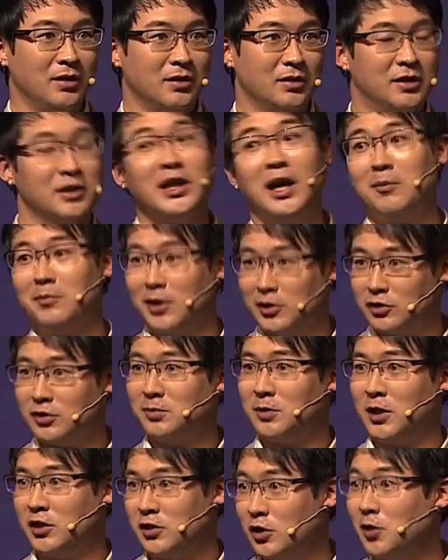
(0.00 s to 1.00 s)
그냥 마술은
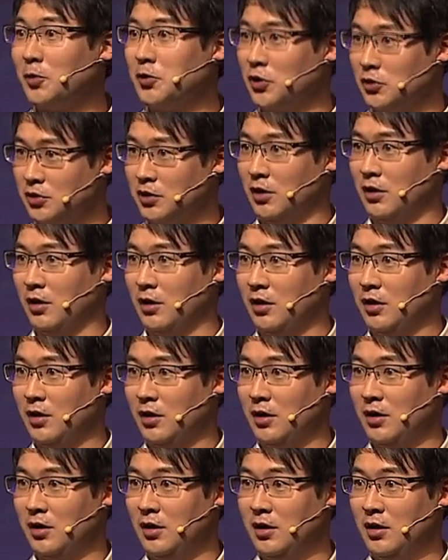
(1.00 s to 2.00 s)
많이 들어보셨죠?
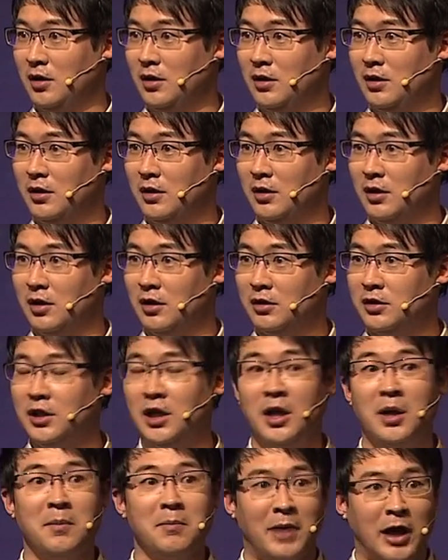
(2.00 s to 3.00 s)
예,
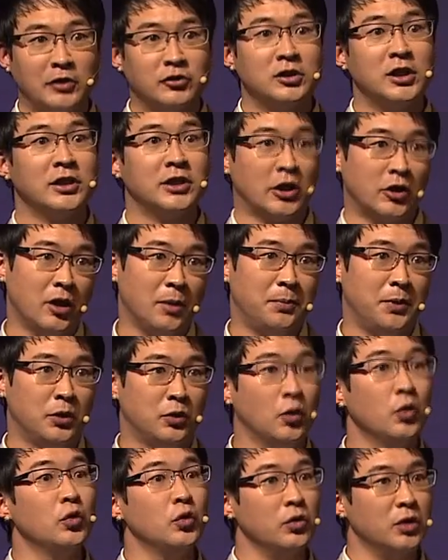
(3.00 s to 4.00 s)
근데 마술이란 단어 앞에
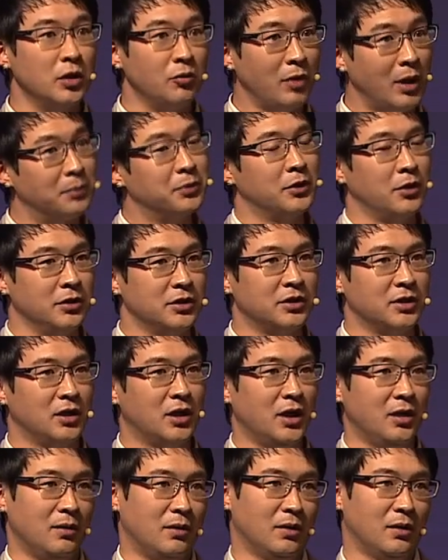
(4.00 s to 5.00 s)
교육이 왜 붙어
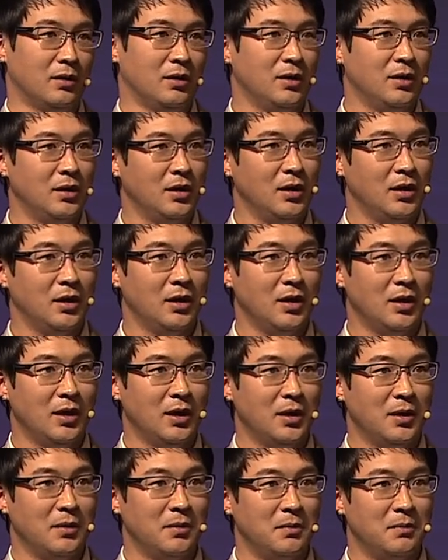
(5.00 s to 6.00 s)
있을까요?
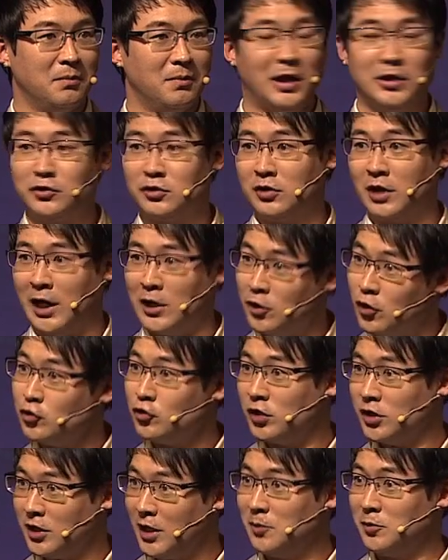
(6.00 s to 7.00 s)
마술을
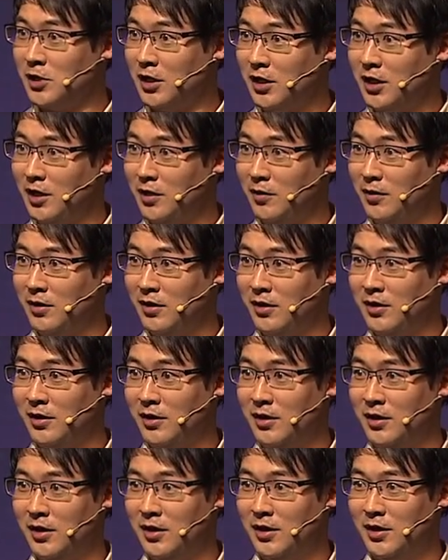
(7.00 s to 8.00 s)
알려주기 때문일까요?
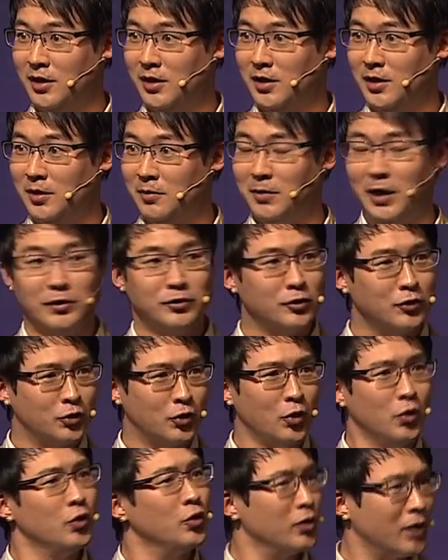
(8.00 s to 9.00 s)
마술로
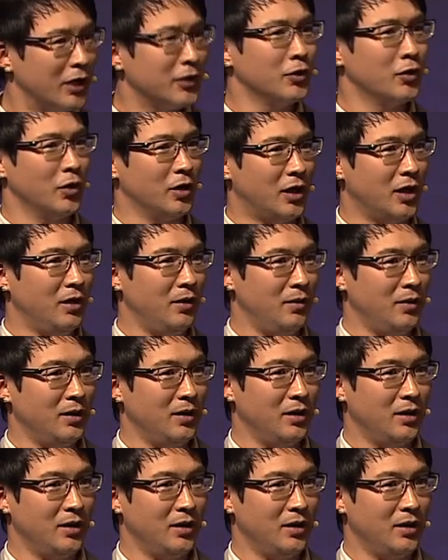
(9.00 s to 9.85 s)
교육을 하는 걸까요?